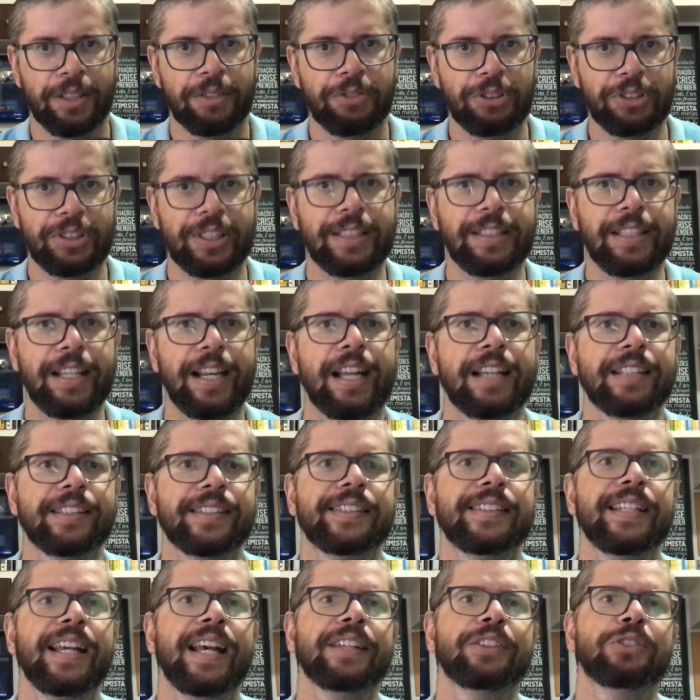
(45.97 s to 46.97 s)
Você terá
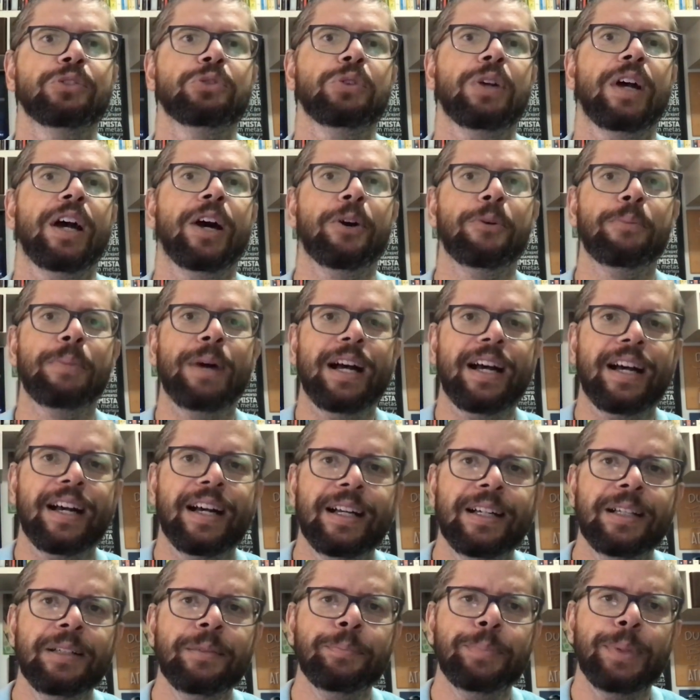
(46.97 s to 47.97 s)
acesso a uma
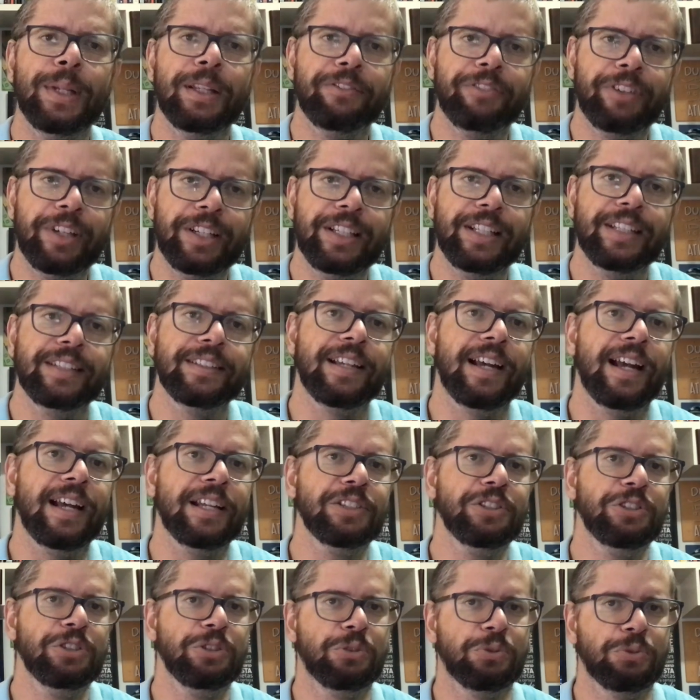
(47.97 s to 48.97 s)
ampla
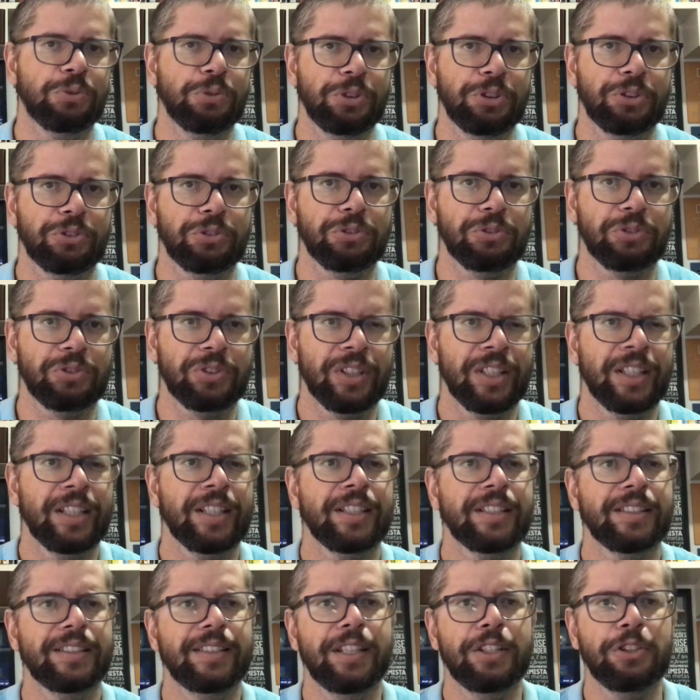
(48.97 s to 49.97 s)
variedade de cursos,
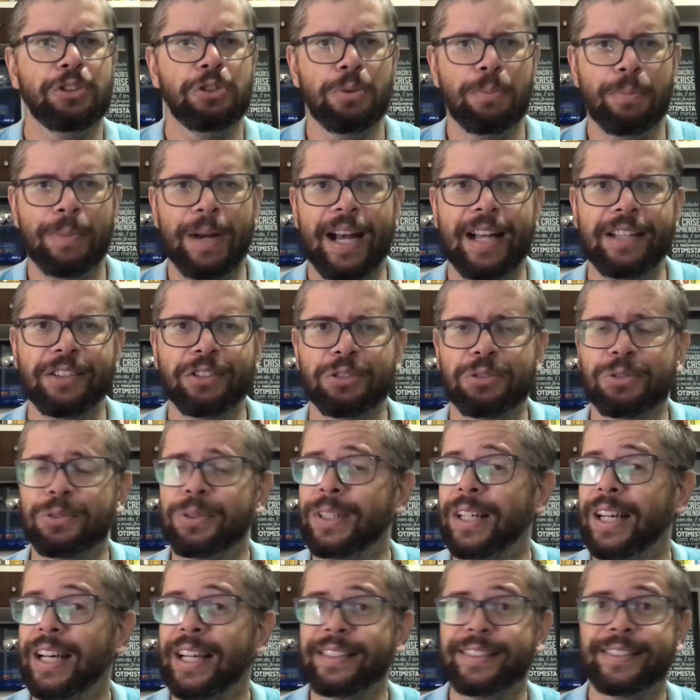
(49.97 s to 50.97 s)
desde o básico
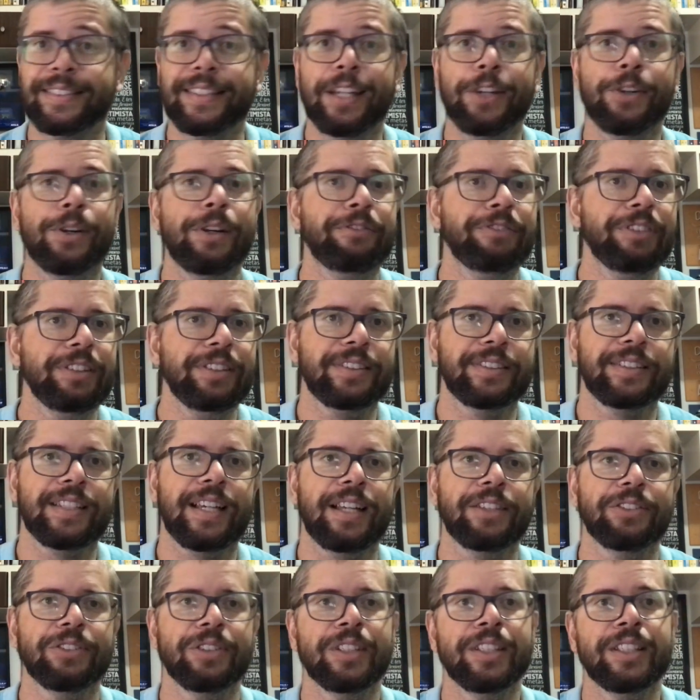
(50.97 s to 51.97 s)
até o
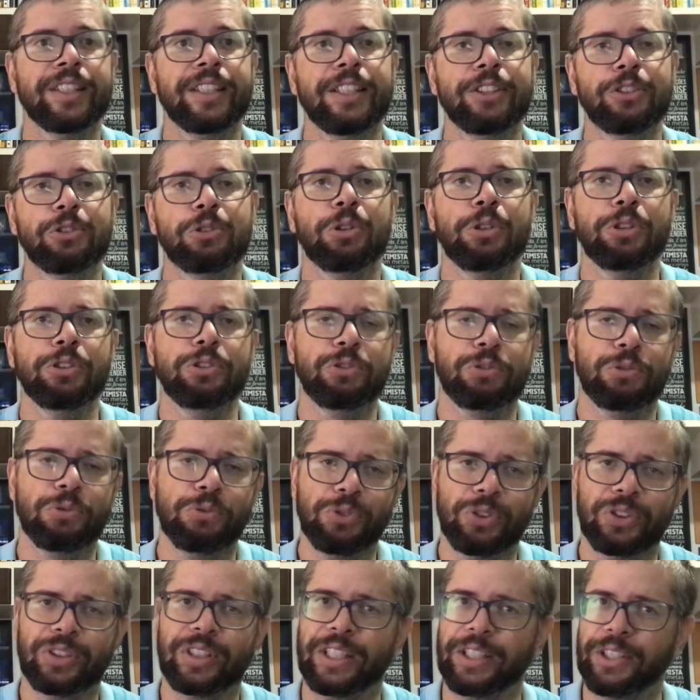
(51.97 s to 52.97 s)
avançado, e todos
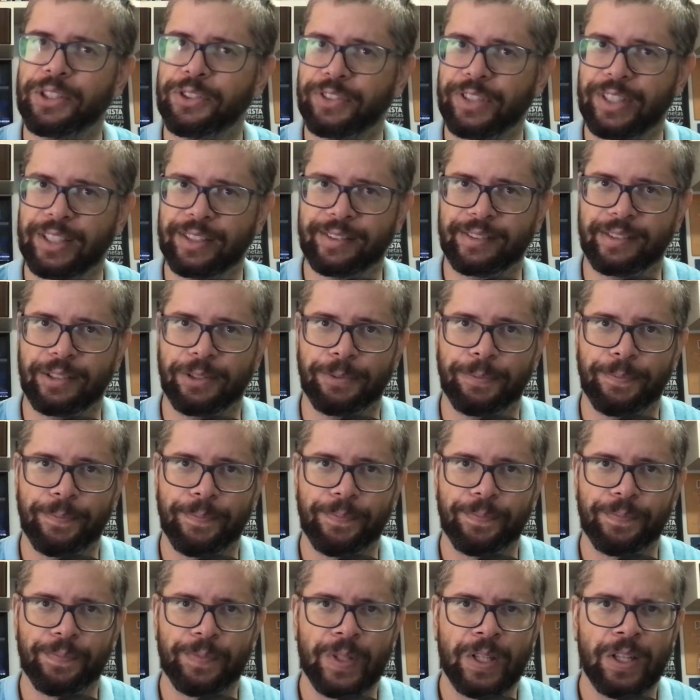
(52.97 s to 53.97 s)
com certificação.
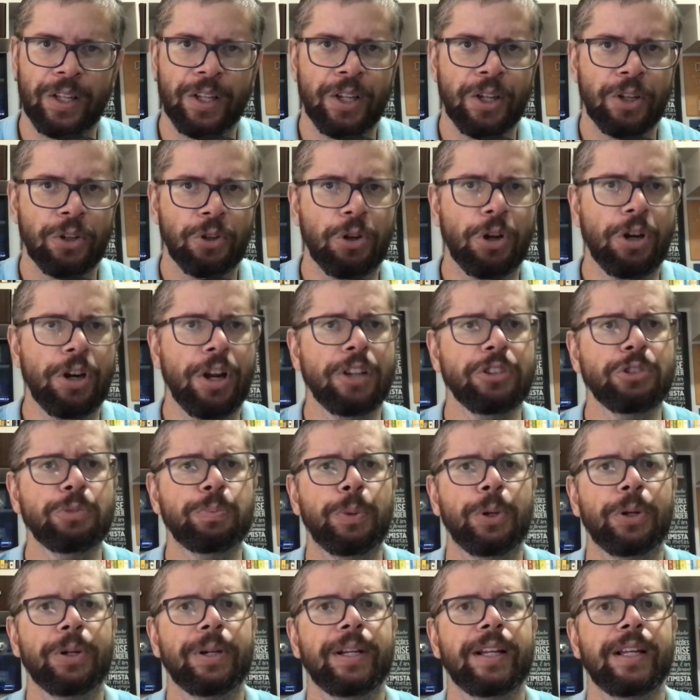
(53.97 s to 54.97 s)
Com o nosso
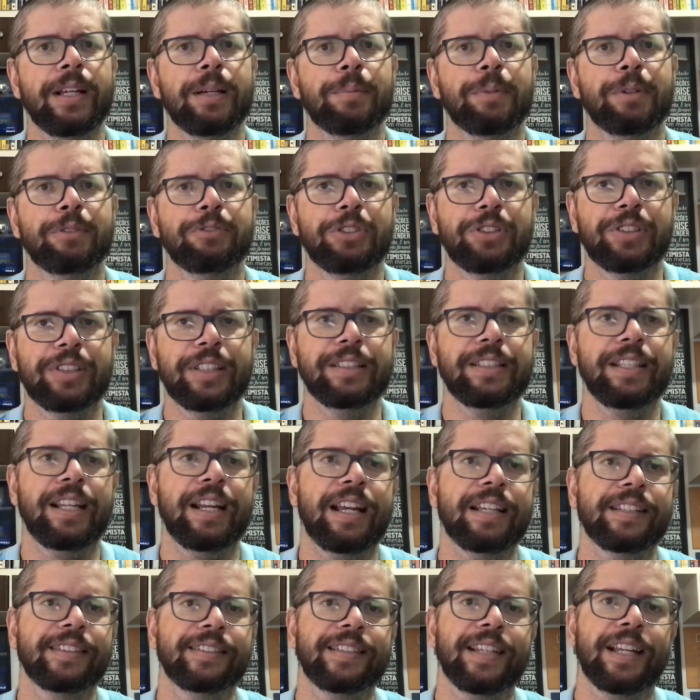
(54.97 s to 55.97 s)
programa, você
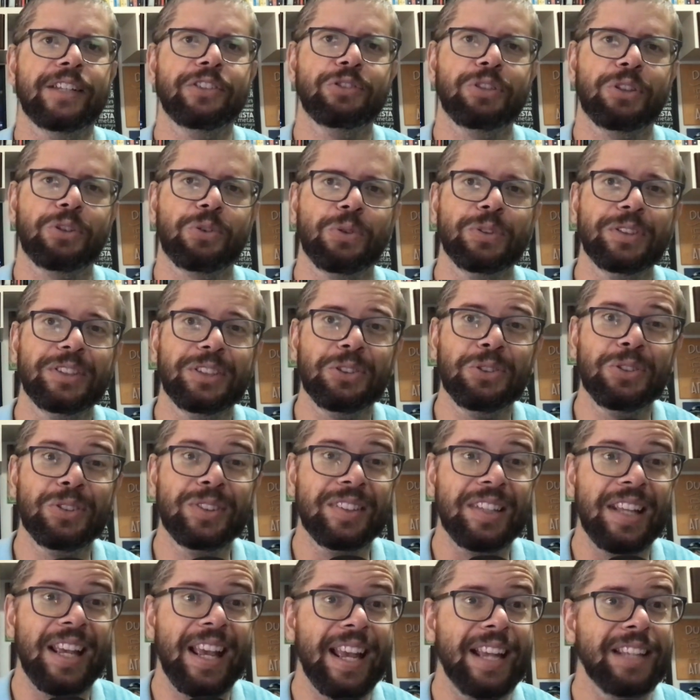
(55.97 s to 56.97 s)
terá acesso a
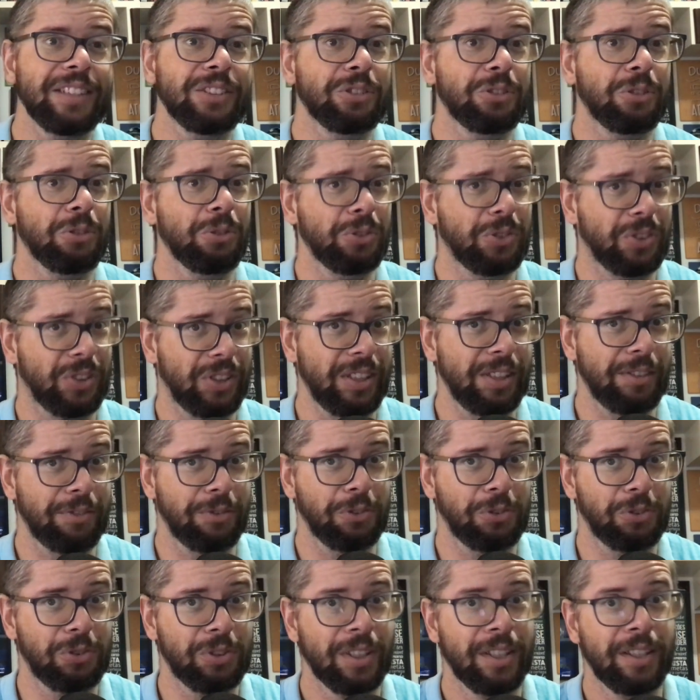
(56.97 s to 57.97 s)
conteúdos
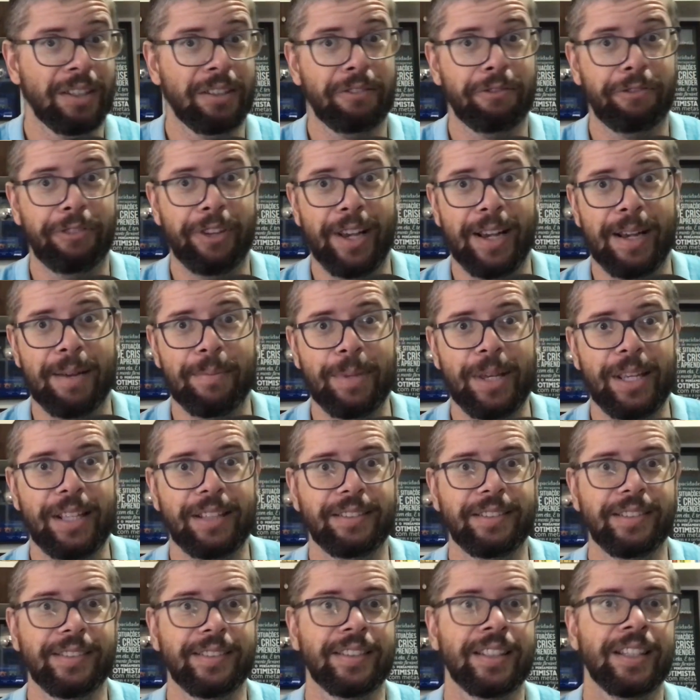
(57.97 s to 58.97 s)
exclusivos,
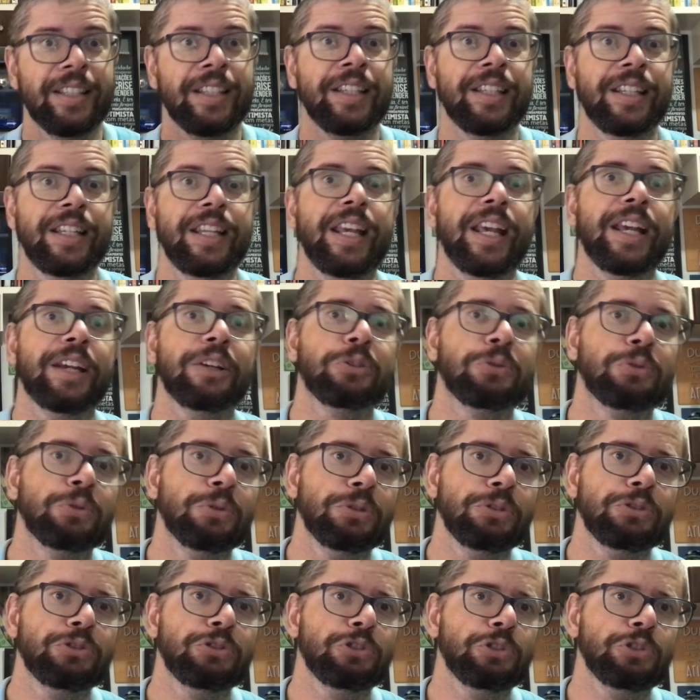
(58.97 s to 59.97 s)
ferramentas e
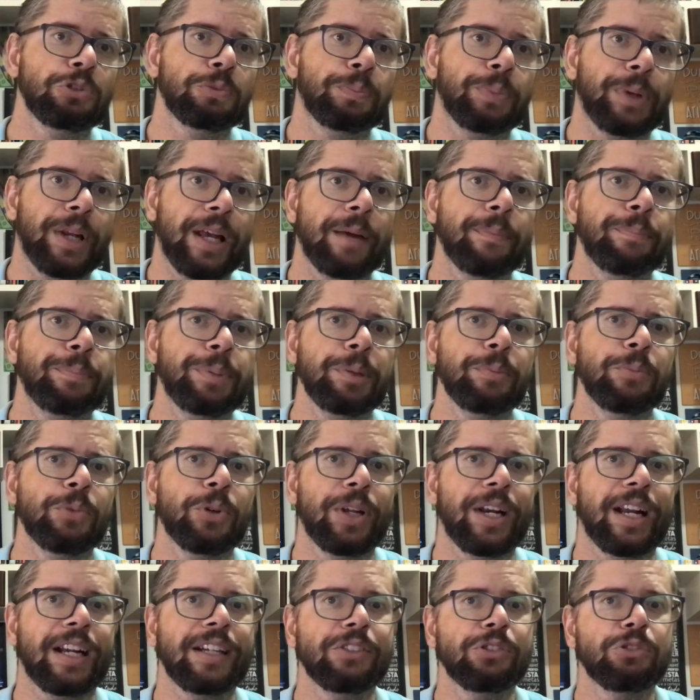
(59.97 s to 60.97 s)
recursos para
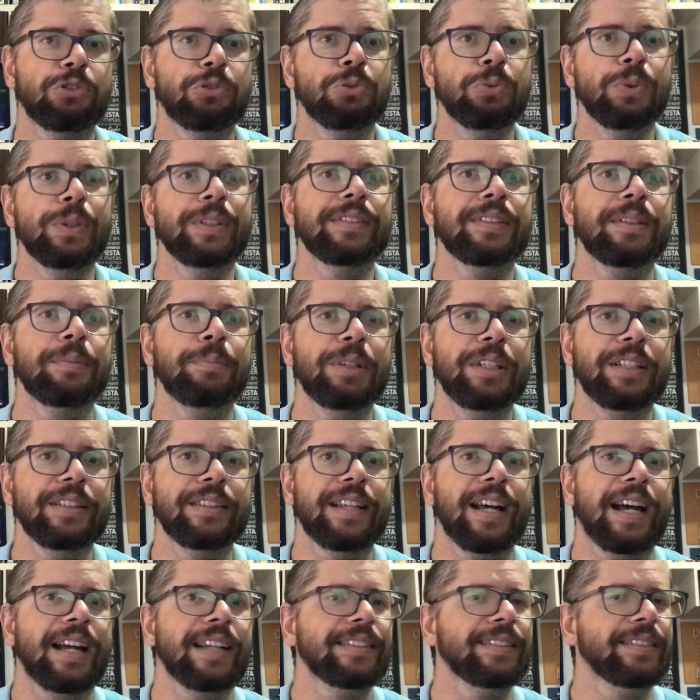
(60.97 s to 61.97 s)
aprimorar suas
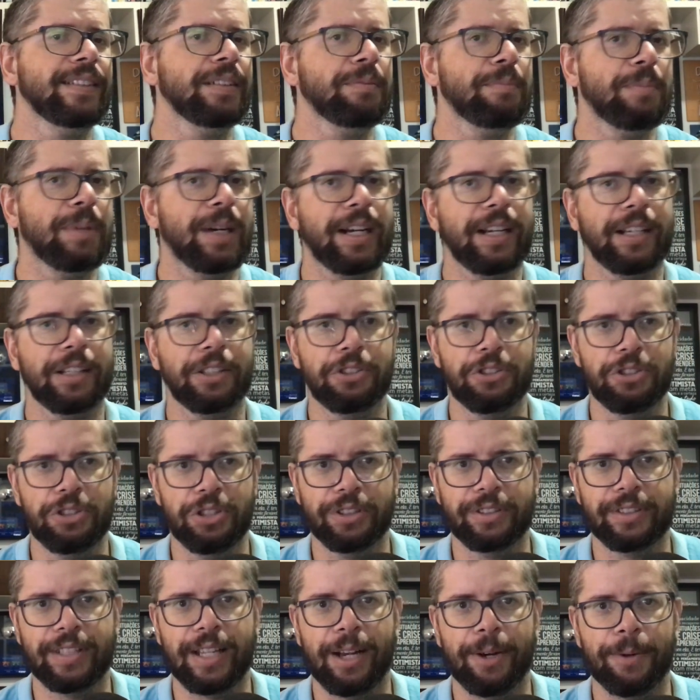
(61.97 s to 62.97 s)
habilidades em marketing
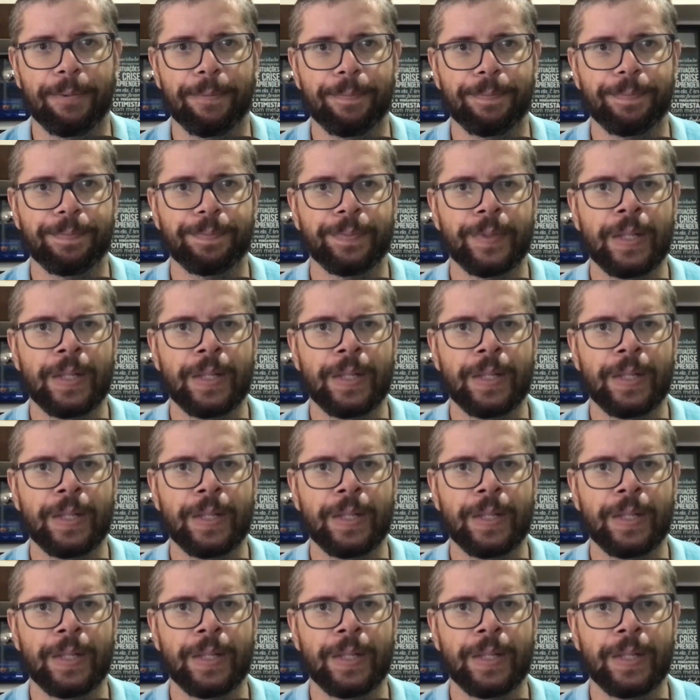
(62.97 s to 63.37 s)
digital.